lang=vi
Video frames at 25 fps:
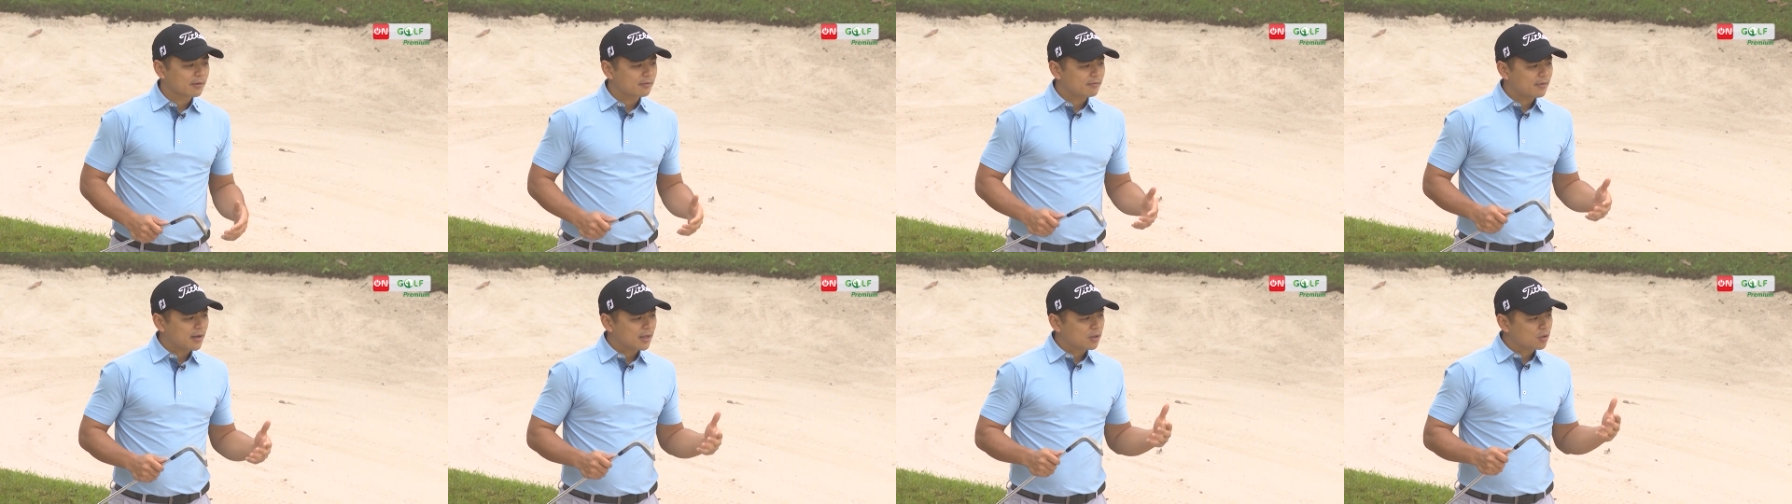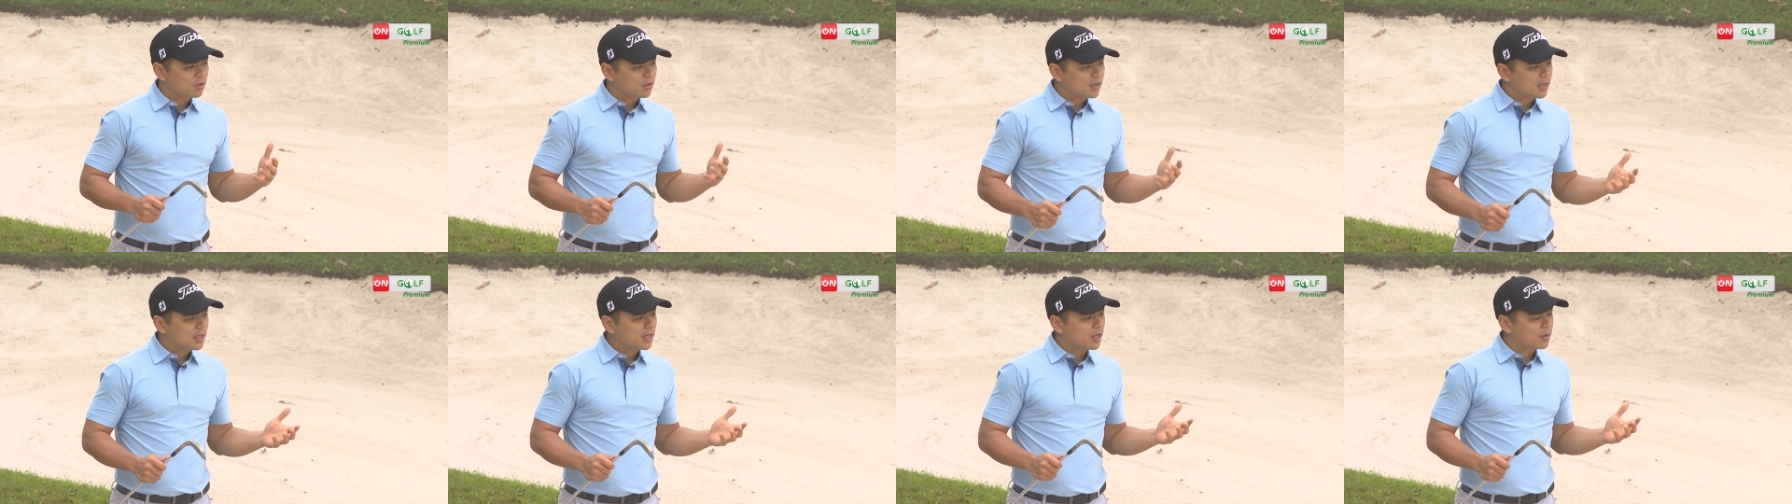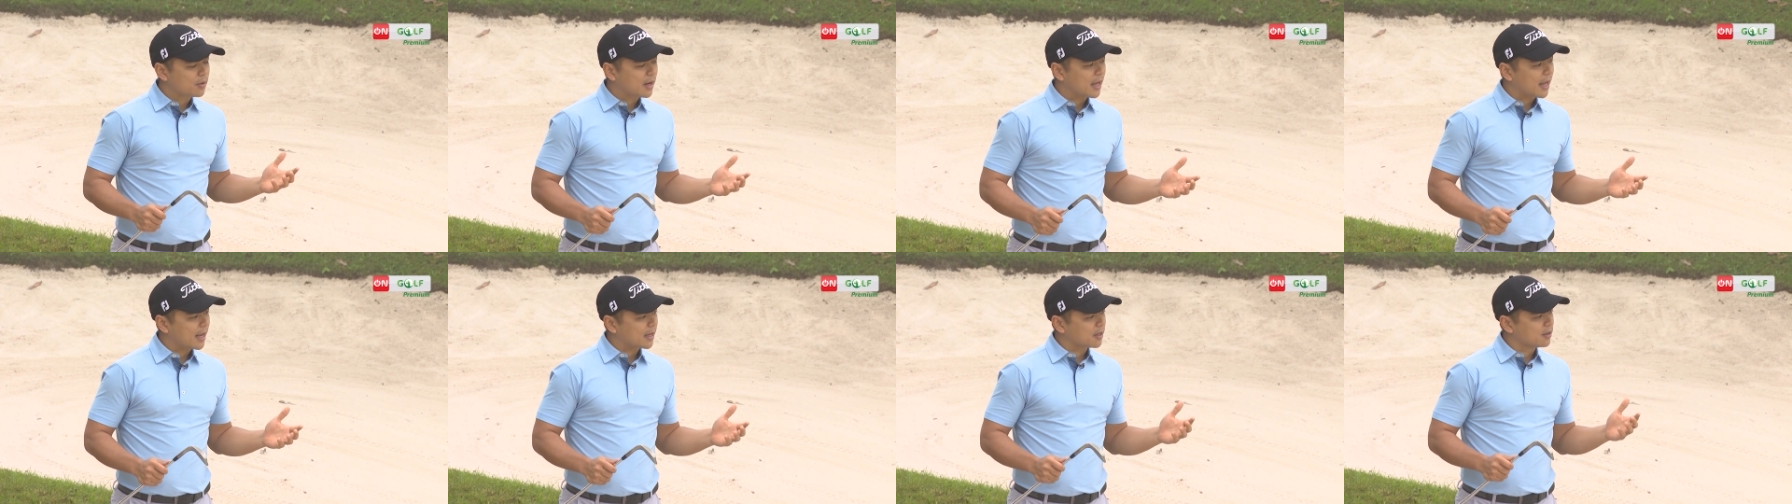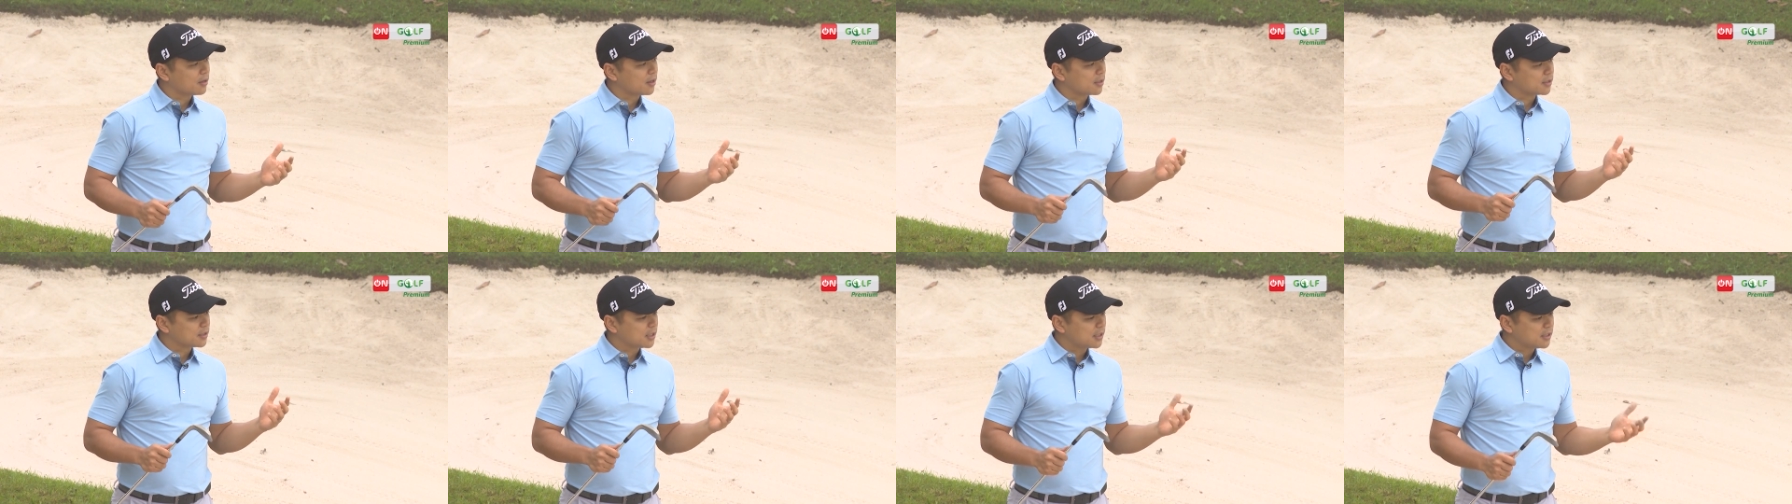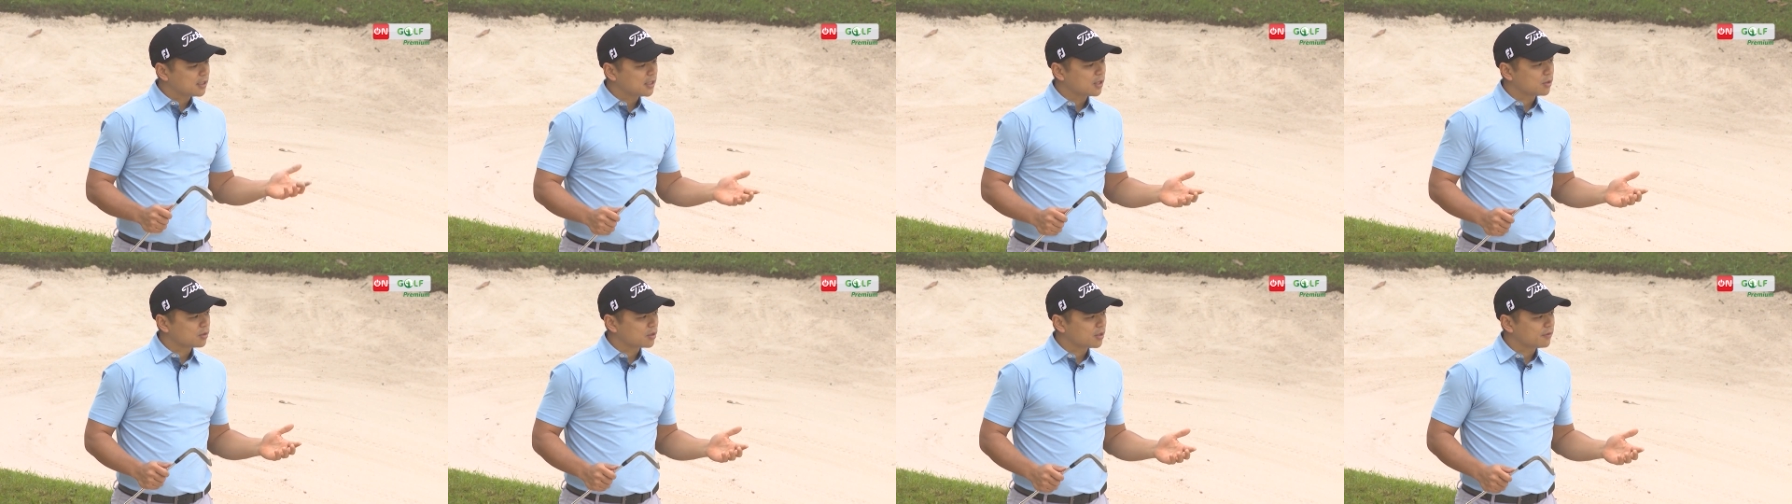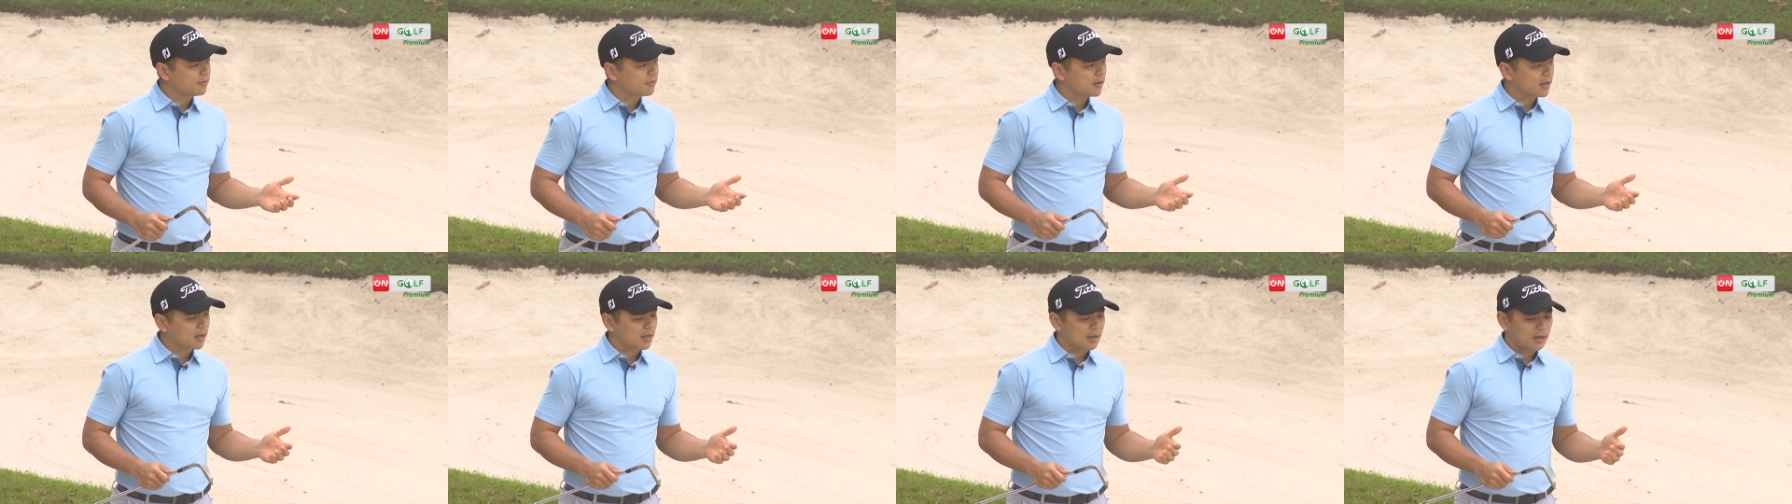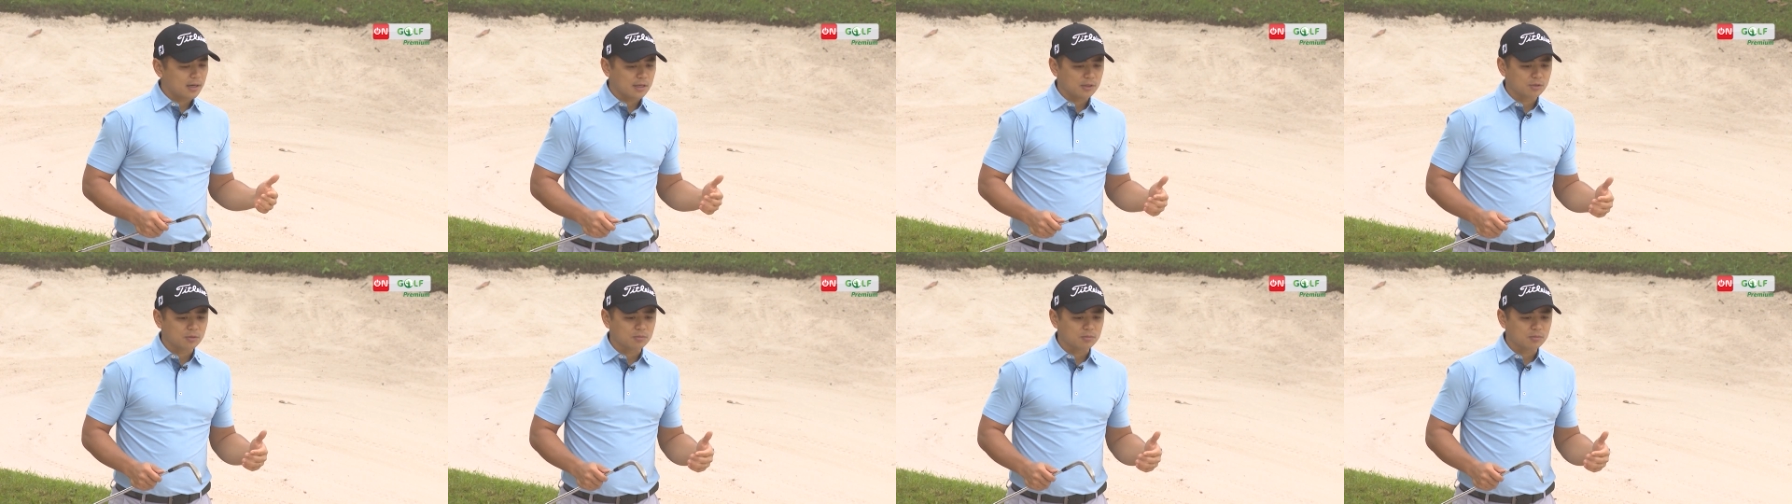và tôi nghĩ điều này ảnh hưởng rất nhiều tới việc là